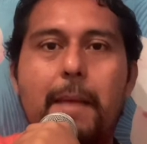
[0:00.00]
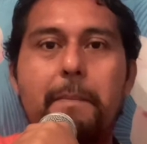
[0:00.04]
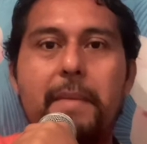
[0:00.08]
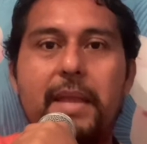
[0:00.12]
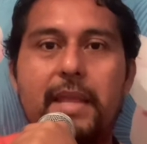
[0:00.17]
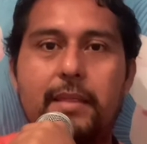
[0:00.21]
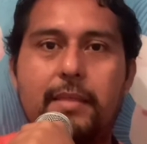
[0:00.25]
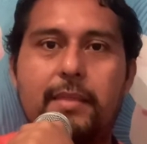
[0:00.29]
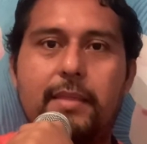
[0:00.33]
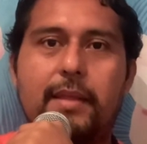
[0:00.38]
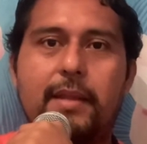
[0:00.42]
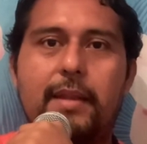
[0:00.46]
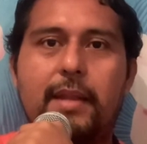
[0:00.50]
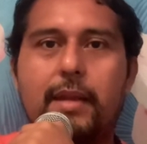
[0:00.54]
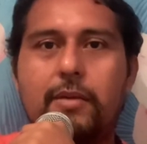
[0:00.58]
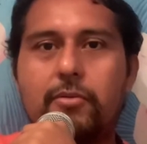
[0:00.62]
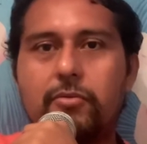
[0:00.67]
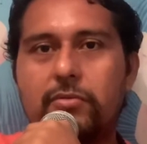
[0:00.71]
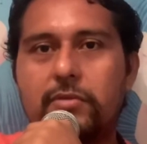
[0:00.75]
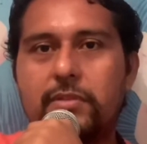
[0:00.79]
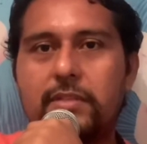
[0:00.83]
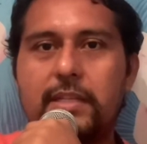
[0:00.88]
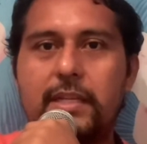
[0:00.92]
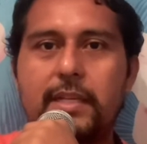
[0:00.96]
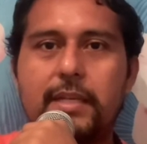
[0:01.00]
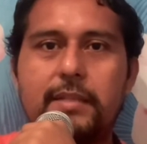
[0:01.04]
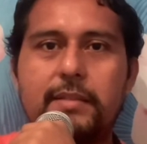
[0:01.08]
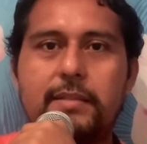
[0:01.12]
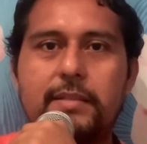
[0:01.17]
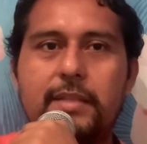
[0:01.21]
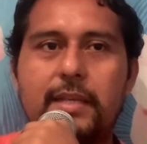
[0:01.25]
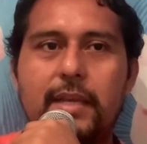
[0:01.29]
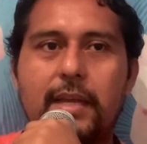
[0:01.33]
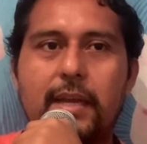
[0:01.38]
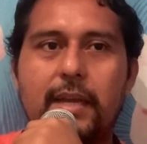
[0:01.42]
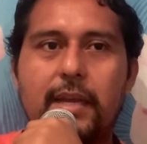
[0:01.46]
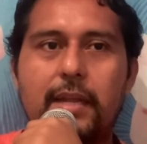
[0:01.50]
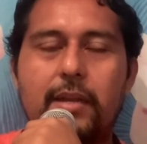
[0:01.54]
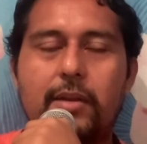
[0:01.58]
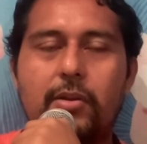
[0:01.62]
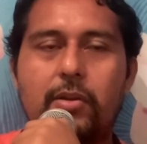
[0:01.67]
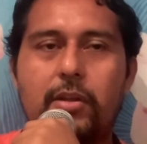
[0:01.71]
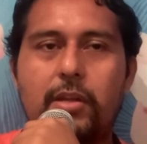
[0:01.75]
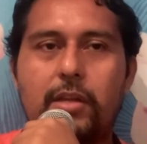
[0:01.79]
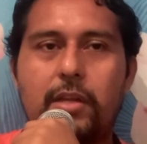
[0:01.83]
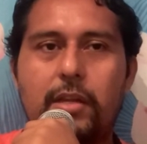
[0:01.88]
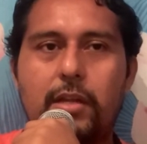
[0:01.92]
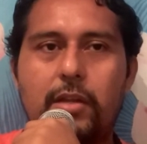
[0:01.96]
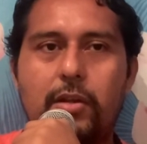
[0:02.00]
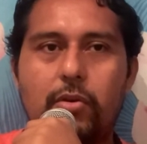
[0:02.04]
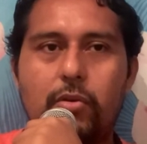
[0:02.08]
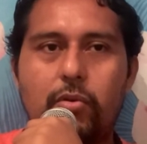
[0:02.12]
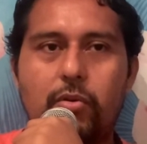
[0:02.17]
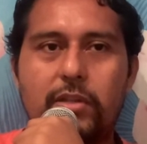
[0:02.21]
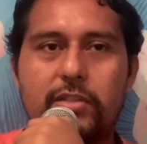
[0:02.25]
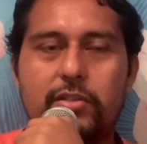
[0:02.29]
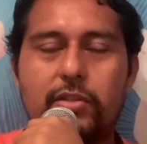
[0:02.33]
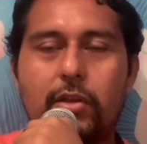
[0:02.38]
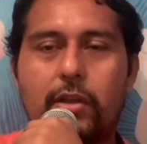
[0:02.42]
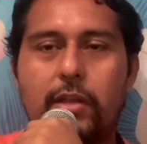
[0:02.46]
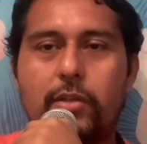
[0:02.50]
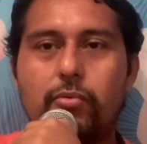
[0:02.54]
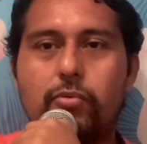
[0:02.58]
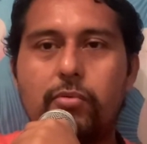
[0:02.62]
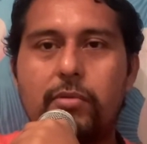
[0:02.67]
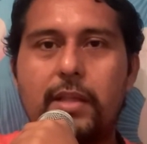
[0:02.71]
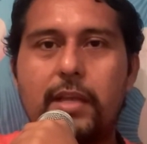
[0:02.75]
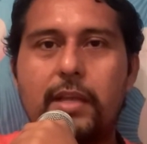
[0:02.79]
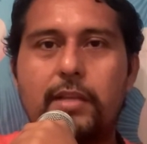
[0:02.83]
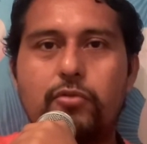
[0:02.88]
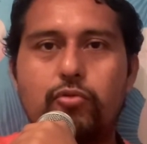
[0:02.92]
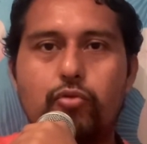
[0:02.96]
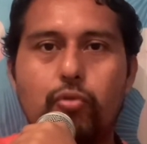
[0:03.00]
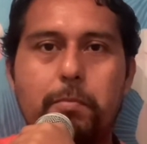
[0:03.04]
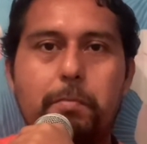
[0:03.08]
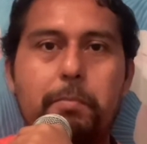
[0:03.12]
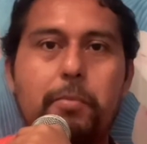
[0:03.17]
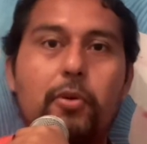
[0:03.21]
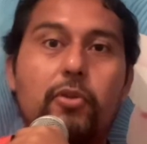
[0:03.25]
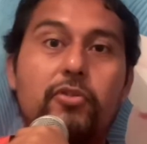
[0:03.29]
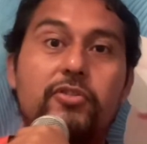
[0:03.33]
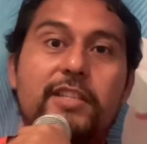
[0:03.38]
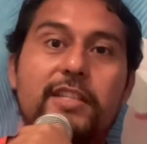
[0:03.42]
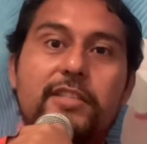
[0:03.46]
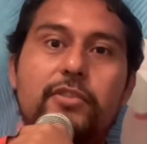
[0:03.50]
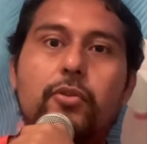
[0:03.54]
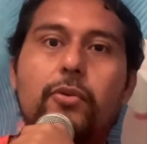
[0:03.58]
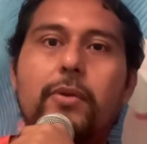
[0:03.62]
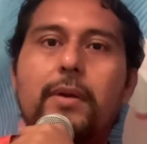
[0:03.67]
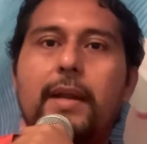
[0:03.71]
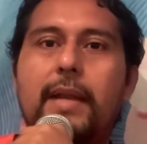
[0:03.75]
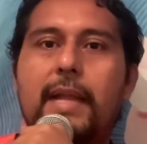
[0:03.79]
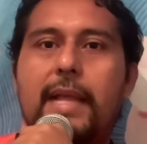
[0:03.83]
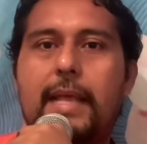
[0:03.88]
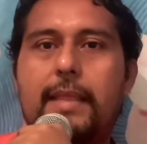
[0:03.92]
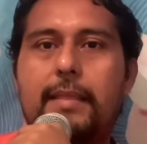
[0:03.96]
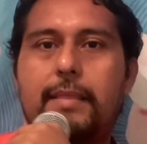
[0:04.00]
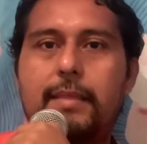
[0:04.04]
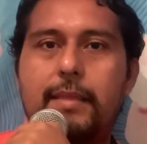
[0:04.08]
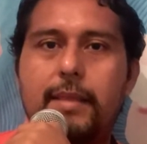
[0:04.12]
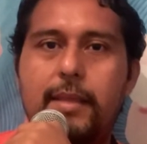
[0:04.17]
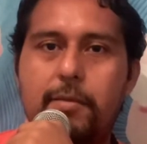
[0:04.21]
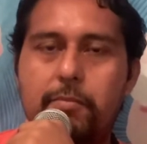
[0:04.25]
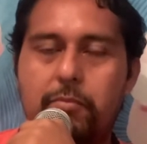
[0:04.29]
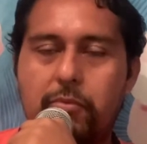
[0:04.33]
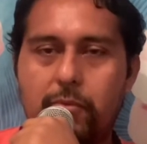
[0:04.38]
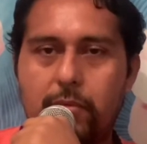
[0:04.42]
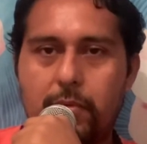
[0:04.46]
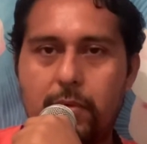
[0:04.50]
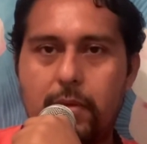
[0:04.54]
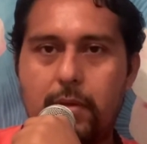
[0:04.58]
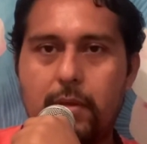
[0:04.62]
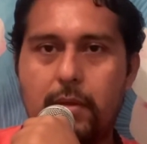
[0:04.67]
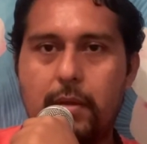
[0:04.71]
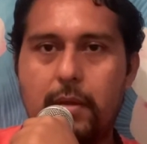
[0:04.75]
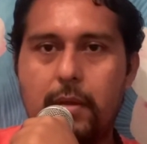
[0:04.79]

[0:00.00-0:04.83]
mente, la conciencia y los ayuda en su proceso creativo